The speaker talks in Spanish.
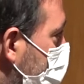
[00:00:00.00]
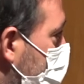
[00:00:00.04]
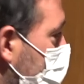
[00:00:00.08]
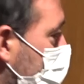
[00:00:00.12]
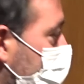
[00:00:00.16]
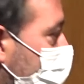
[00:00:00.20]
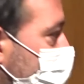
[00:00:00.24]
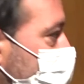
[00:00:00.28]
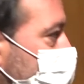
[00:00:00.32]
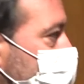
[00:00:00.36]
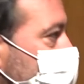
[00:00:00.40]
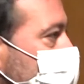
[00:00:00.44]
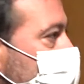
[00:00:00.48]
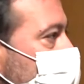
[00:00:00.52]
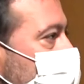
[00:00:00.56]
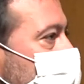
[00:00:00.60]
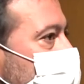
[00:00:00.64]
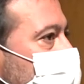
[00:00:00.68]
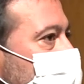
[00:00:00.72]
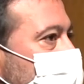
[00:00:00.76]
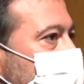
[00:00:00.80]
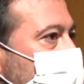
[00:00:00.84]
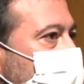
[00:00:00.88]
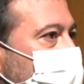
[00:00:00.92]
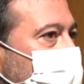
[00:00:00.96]
en el
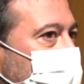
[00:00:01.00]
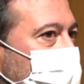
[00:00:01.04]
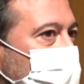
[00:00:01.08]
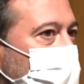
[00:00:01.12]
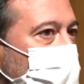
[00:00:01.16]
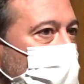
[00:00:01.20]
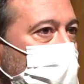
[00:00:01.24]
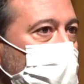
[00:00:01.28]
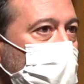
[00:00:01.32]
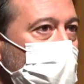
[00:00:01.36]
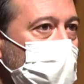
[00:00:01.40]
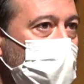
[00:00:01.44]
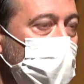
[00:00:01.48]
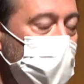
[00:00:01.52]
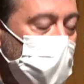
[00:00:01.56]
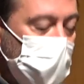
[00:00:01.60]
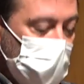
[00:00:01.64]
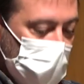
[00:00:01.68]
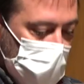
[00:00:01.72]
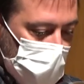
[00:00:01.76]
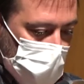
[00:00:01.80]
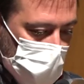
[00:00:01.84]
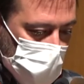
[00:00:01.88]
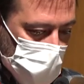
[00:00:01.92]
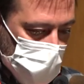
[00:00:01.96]
telemarketing, que esté parado
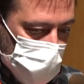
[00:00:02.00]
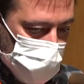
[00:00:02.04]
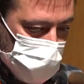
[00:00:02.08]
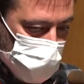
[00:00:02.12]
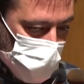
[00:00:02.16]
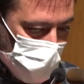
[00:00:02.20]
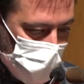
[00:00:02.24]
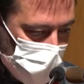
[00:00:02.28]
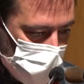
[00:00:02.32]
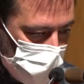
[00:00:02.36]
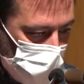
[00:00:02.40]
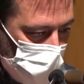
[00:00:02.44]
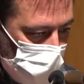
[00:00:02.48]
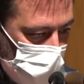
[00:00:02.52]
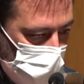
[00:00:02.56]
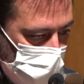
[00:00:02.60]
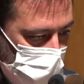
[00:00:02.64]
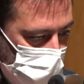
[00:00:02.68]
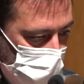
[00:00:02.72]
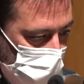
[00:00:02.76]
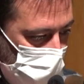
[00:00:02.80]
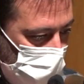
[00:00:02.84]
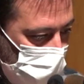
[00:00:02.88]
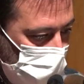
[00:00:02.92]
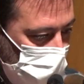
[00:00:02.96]
sobre todo
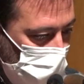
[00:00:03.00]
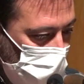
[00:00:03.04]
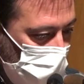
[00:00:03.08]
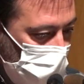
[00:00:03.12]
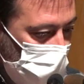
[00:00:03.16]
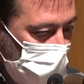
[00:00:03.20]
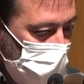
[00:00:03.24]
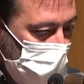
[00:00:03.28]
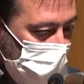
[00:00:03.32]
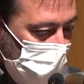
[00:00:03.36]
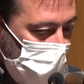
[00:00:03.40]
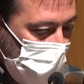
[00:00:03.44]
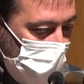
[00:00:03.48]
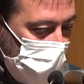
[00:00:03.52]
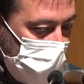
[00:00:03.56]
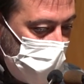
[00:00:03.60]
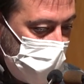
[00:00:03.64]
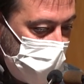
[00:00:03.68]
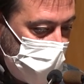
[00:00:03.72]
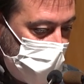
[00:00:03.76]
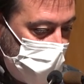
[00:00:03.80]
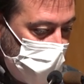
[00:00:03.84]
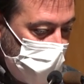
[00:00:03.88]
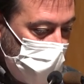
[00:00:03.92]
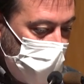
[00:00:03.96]
ese sector y
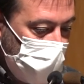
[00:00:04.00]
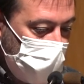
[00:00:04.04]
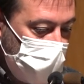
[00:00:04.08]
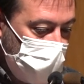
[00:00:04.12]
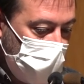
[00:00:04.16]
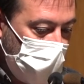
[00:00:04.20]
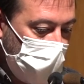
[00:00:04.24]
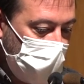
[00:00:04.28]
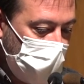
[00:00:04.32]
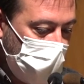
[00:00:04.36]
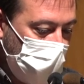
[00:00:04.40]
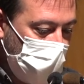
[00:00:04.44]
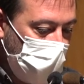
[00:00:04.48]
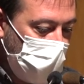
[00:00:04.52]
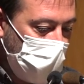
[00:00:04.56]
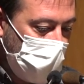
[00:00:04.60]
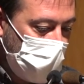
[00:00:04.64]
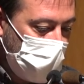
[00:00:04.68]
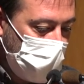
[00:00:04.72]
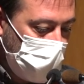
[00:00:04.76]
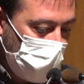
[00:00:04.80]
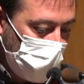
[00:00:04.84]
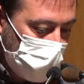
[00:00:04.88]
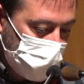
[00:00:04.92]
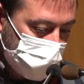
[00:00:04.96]
sí que vemos con
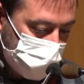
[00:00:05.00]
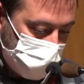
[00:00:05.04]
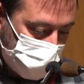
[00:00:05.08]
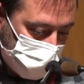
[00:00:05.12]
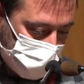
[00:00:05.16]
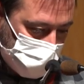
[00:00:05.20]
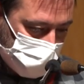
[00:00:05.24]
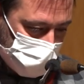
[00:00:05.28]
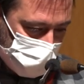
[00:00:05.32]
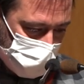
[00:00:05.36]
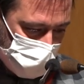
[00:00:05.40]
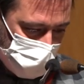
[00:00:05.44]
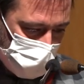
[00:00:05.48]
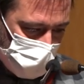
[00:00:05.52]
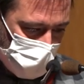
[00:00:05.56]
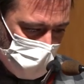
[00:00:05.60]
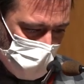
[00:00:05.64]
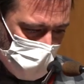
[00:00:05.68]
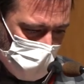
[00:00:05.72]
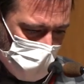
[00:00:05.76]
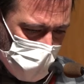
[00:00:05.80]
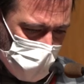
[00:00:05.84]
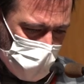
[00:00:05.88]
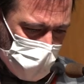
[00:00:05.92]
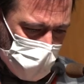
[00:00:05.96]
preocupación
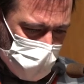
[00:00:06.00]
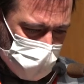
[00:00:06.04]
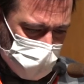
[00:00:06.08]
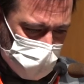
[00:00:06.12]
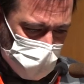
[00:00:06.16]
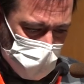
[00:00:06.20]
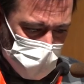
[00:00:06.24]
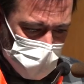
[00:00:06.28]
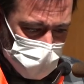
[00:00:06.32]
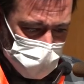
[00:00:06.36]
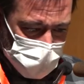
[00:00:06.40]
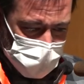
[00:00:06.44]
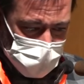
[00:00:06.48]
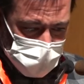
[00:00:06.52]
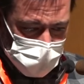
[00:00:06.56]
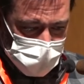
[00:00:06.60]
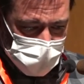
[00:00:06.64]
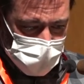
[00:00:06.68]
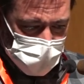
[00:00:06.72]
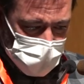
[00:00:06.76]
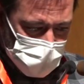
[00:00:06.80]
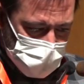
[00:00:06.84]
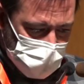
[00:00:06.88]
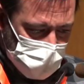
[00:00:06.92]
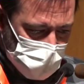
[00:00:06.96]
que incluso,
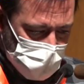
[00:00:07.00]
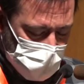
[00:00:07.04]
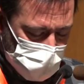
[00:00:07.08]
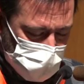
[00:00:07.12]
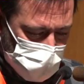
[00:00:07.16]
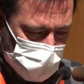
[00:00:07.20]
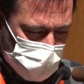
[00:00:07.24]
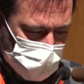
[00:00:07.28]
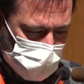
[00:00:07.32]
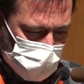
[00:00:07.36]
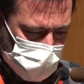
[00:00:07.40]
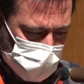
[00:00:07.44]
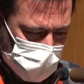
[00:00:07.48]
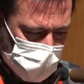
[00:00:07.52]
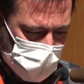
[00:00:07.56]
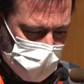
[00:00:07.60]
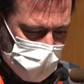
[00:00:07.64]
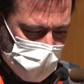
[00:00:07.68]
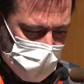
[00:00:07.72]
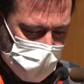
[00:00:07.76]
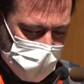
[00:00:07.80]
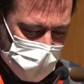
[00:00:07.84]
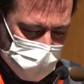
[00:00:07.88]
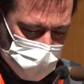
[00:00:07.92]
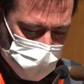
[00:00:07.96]
pues en este caso, otros
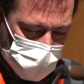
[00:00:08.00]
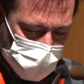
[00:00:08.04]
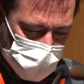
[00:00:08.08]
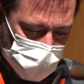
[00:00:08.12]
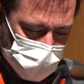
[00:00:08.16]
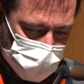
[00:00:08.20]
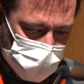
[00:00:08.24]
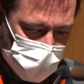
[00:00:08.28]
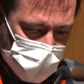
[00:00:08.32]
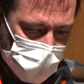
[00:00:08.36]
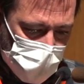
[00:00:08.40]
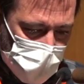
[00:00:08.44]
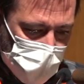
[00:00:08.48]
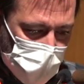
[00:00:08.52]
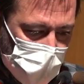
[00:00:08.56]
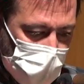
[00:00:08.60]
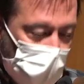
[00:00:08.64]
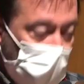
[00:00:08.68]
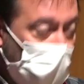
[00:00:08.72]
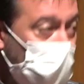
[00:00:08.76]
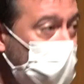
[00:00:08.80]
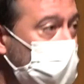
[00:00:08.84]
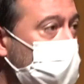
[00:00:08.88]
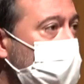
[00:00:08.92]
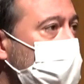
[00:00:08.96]
sindicatos
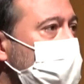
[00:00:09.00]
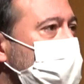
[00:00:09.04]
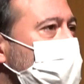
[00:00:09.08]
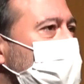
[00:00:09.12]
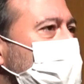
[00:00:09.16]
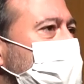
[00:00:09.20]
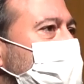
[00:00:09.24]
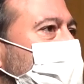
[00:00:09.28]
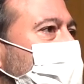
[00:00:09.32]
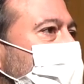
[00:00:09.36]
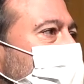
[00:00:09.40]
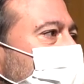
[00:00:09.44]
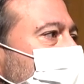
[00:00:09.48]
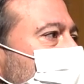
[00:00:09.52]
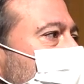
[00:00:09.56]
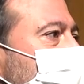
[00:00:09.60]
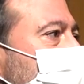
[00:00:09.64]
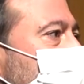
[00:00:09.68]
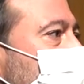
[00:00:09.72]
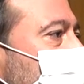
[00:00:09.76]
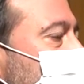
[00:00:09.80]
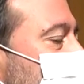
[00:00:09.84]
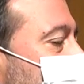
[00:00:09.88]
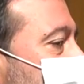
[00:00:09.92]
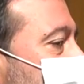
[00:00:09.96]
o incluso en este caso estas